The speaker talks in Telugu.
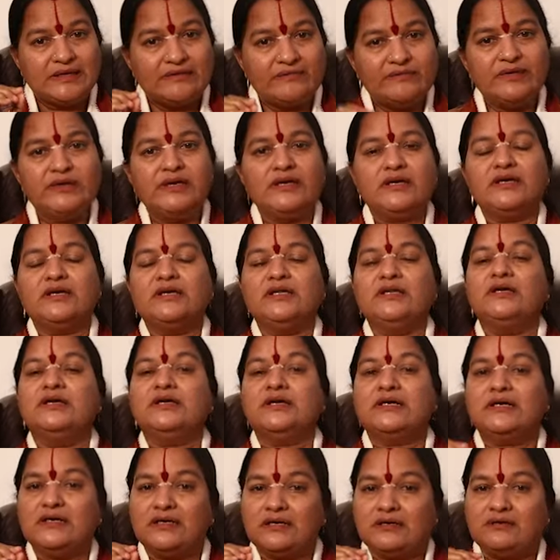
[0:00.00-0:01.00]
ఎవరికైనా
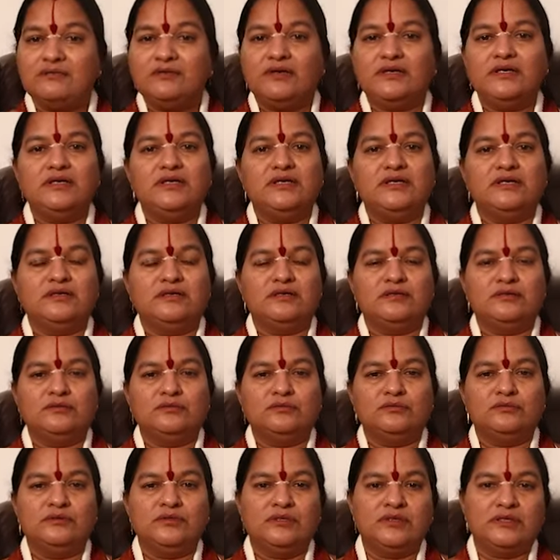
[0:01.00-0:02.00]
కావాలి అని
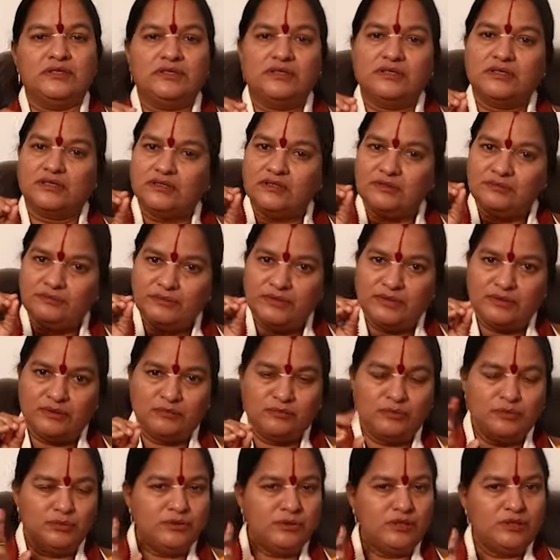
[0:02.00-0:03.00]
అనుకుంటే కనుక మీరు
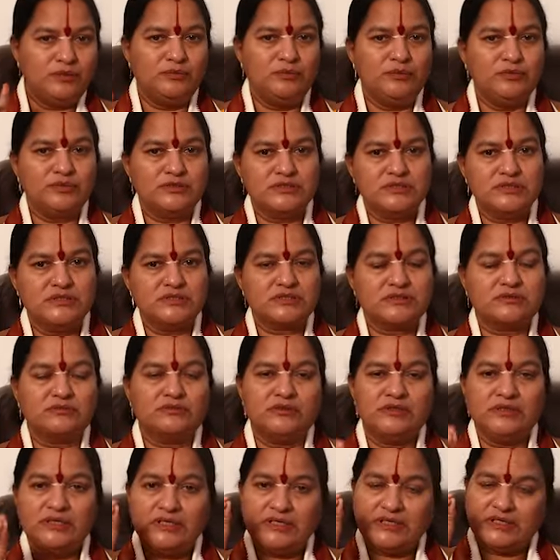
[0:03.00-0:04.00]
ముందే బుక్
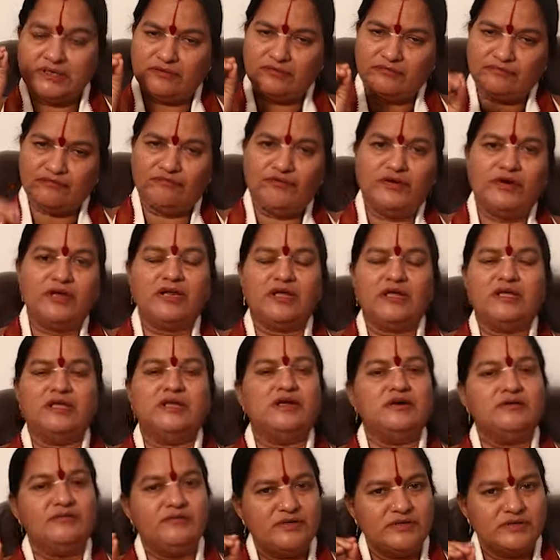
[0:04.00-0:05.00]
చేసుకోండి
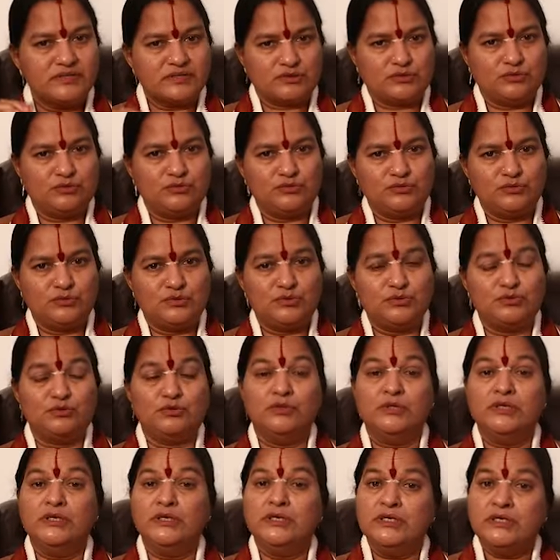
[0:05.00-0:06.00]
ఎవరైనా వేసుకోవచ్చు
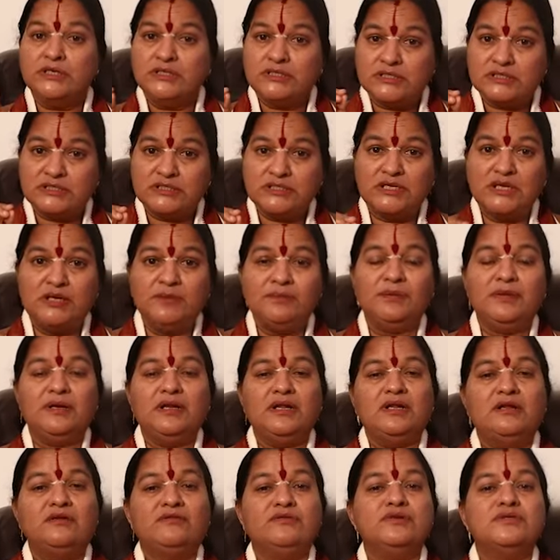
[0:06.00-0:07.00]

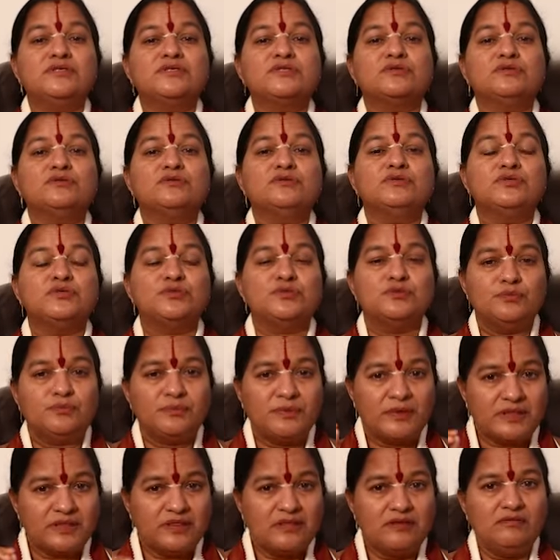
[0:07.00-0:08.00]
చిన్నపిల్లలు వేసుకోవచ్చు
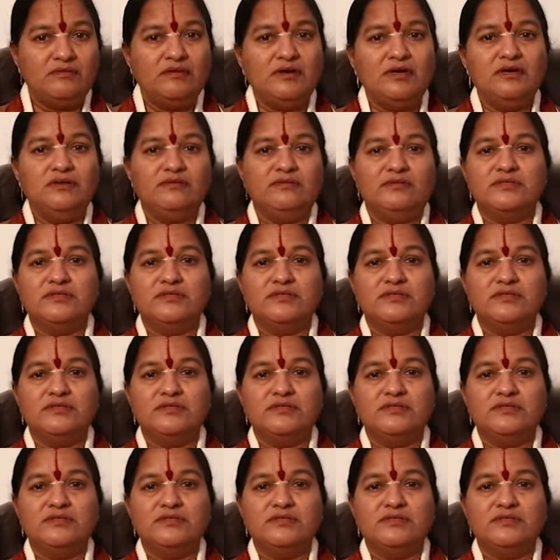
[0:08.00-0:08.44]
పెద్దవాళ్ళు